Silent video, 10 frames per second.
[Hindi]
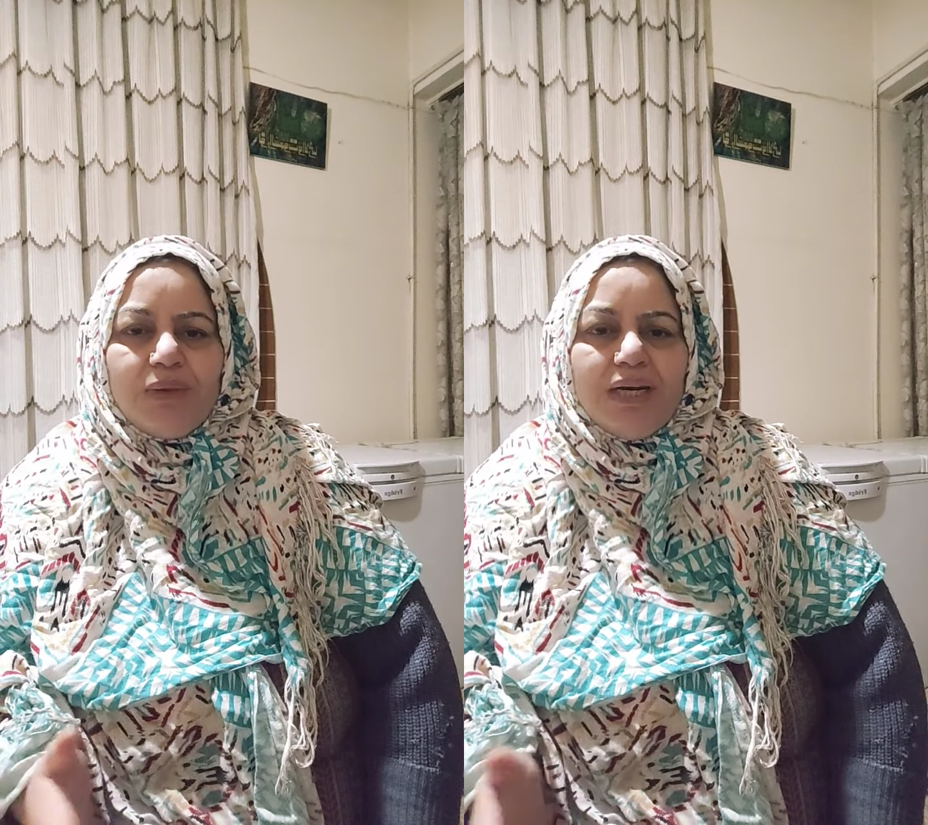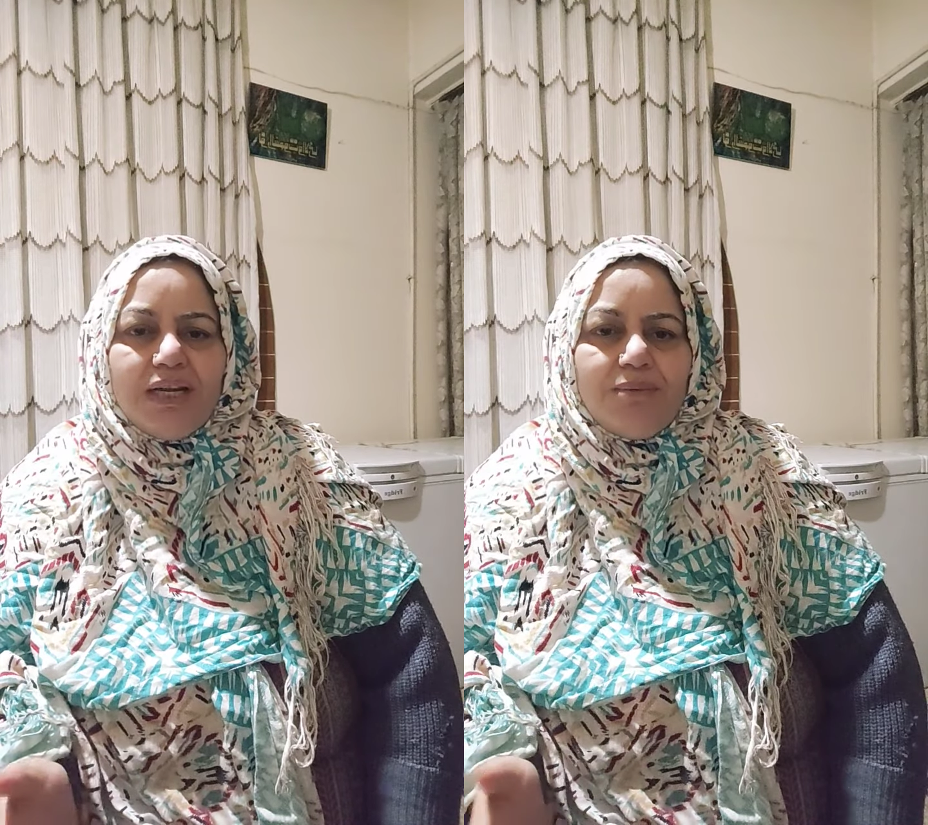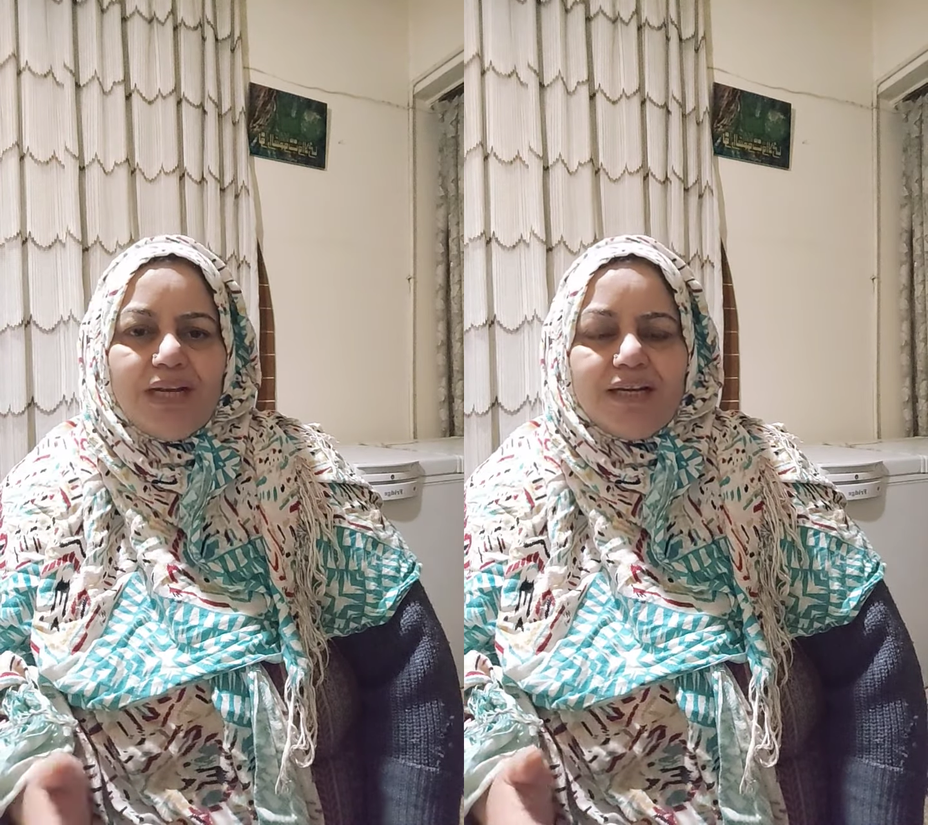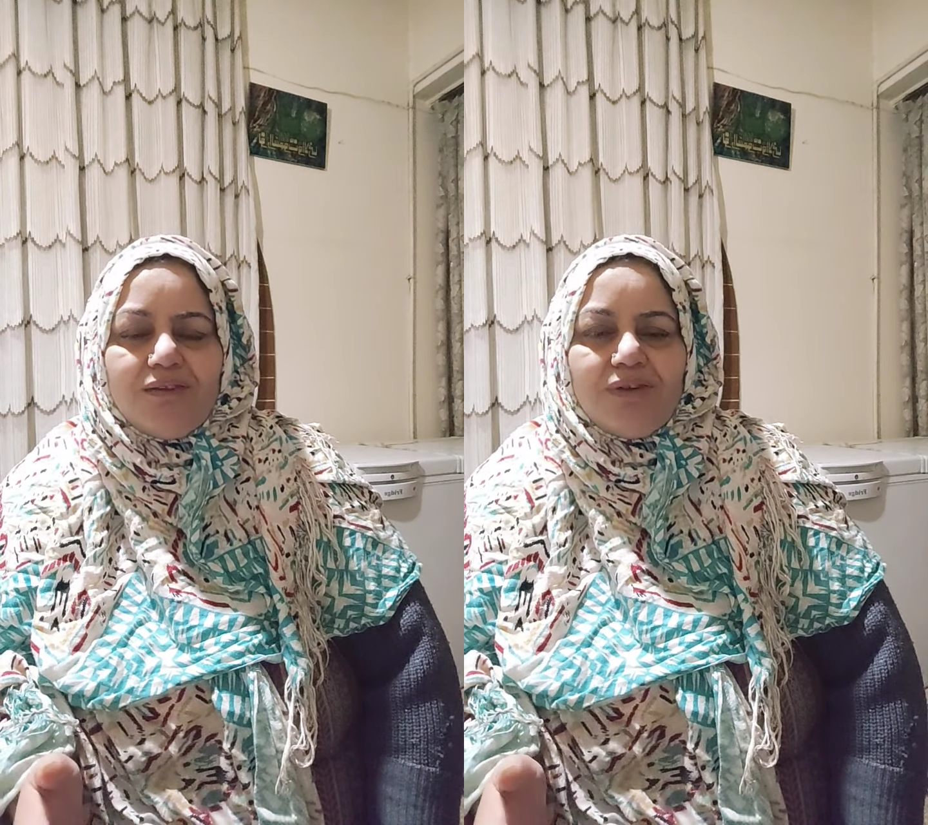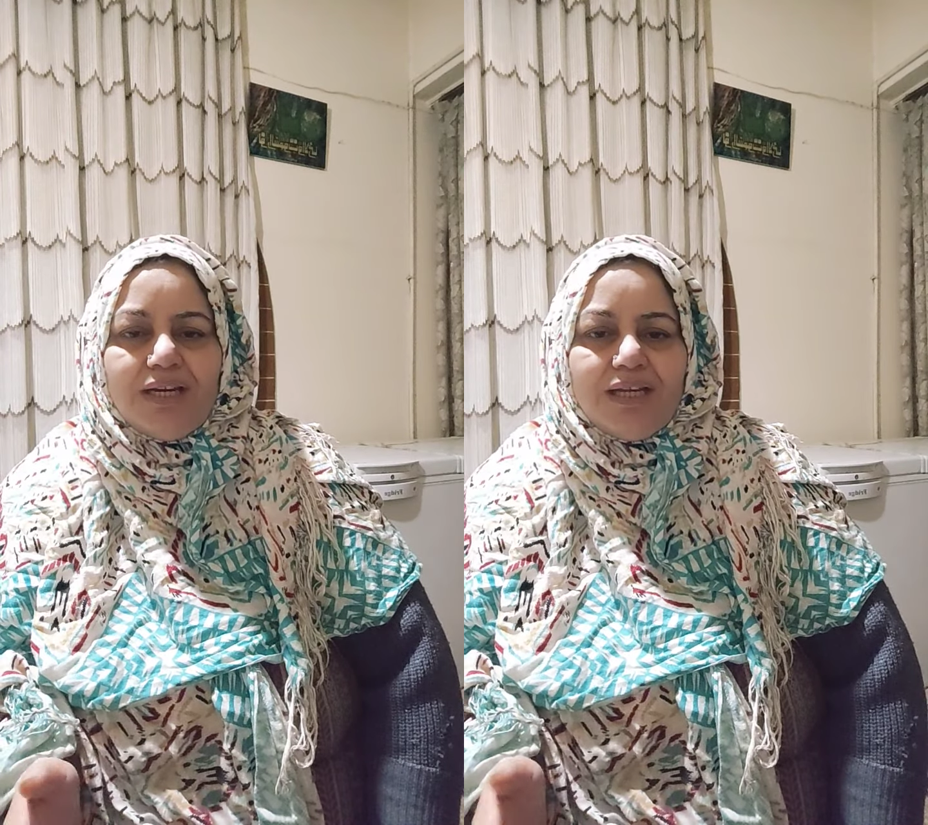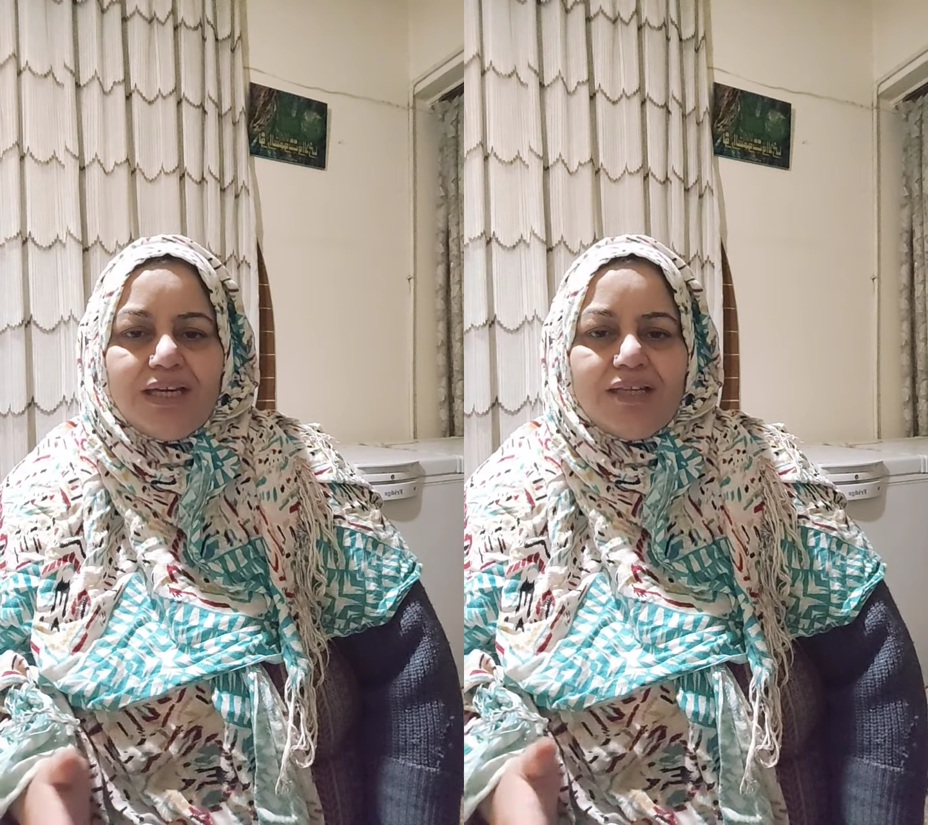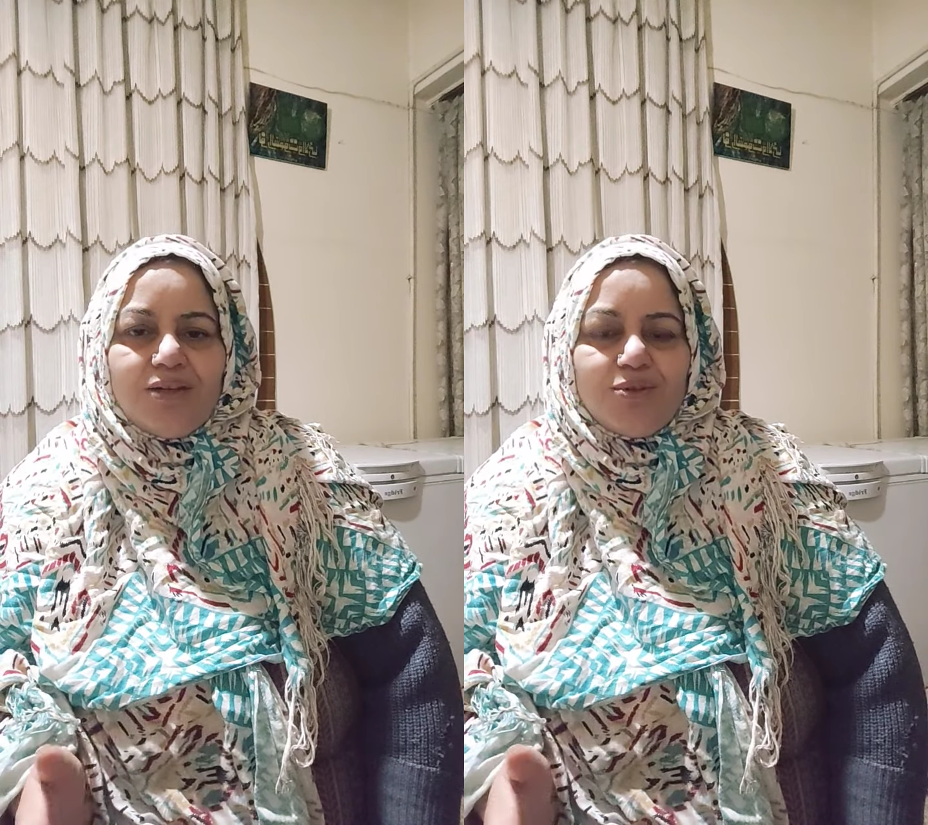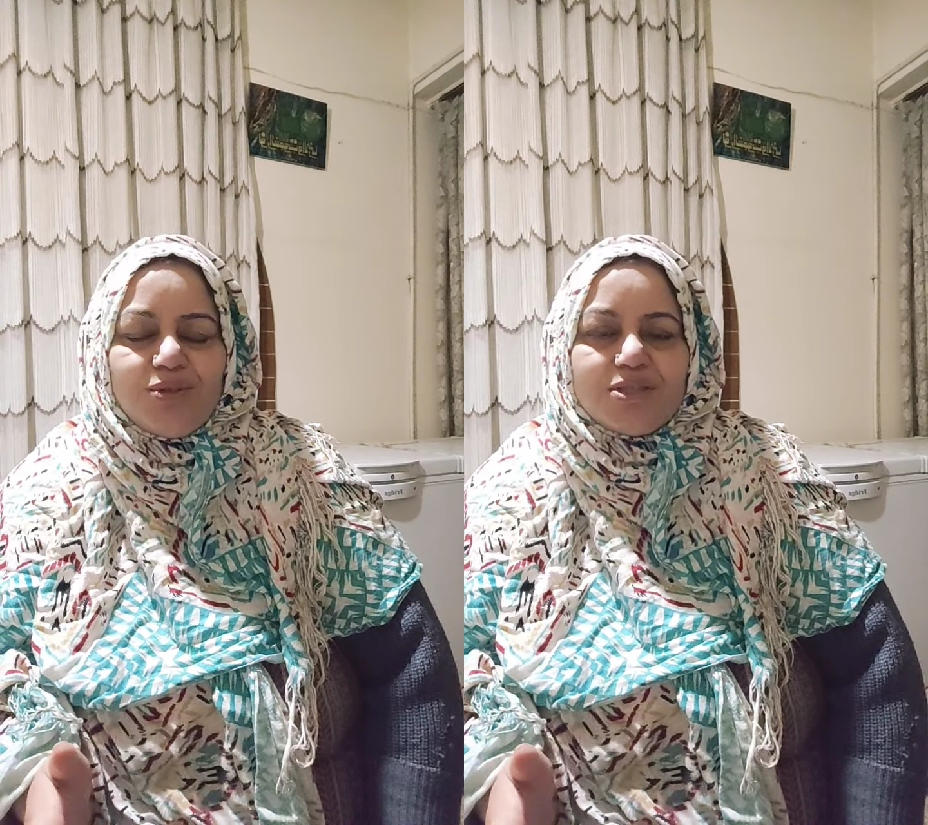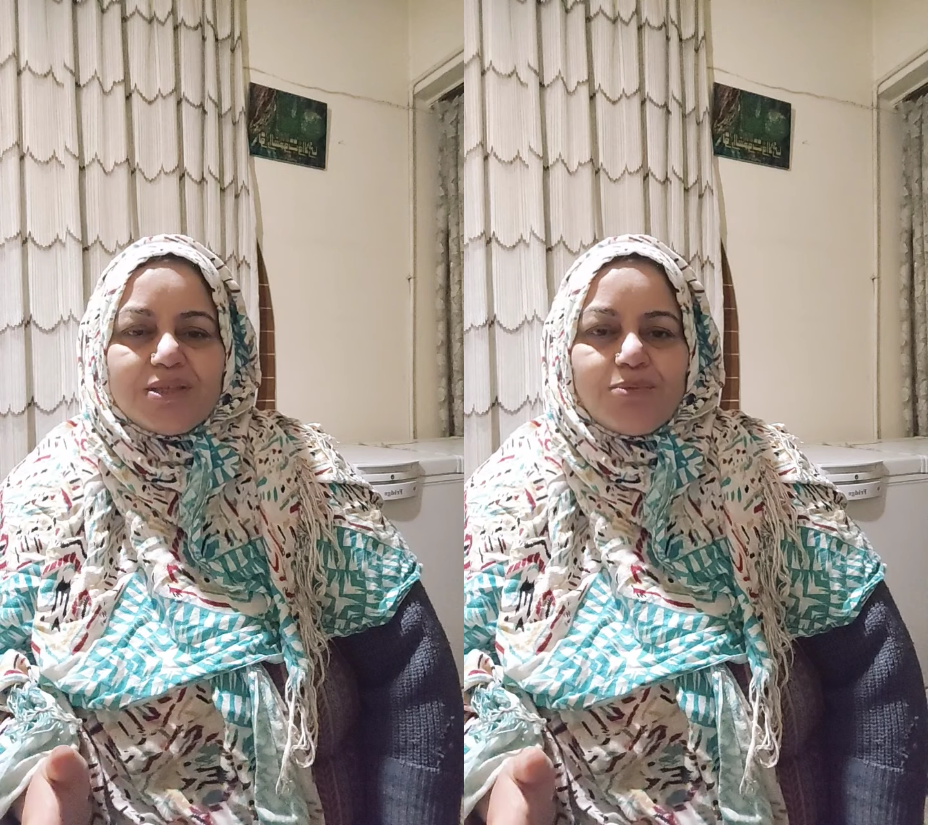जो मिलने मिलाने वाले हैं इधर उधर